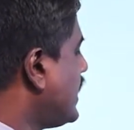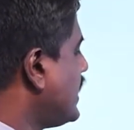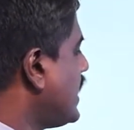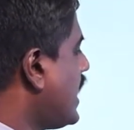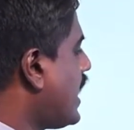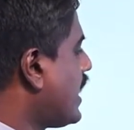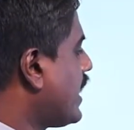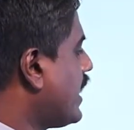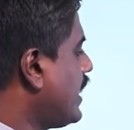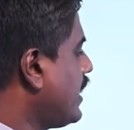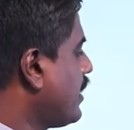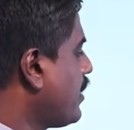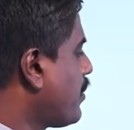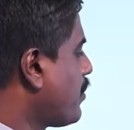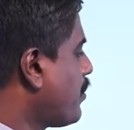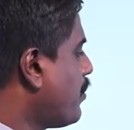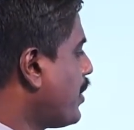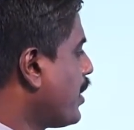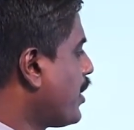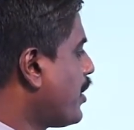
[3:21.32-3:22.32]
அஞ்சாக
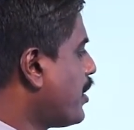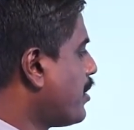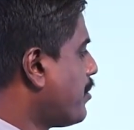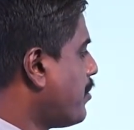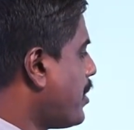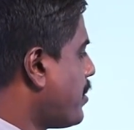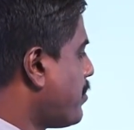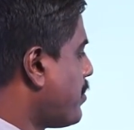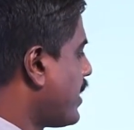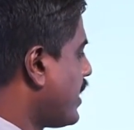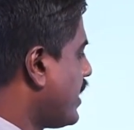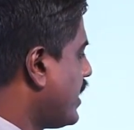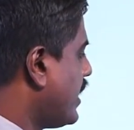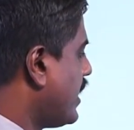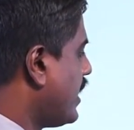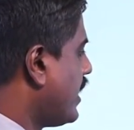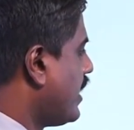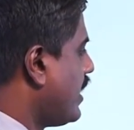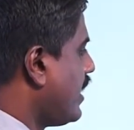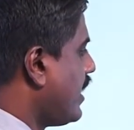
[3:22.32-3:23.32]
கூடிக்கொண்டு போக போகிறது
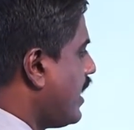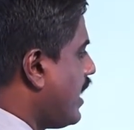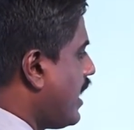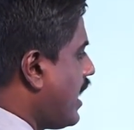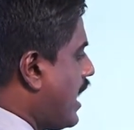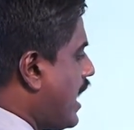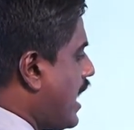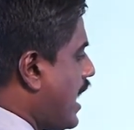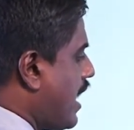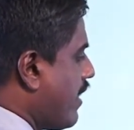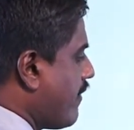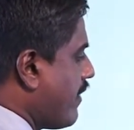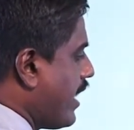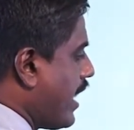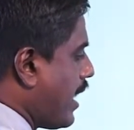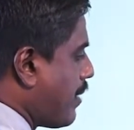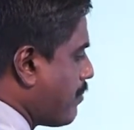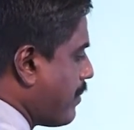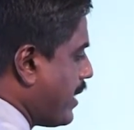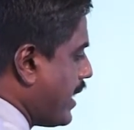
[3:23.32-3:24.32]
அவை
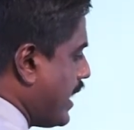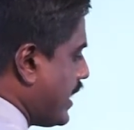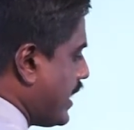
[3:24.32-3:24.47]
ஐம்பது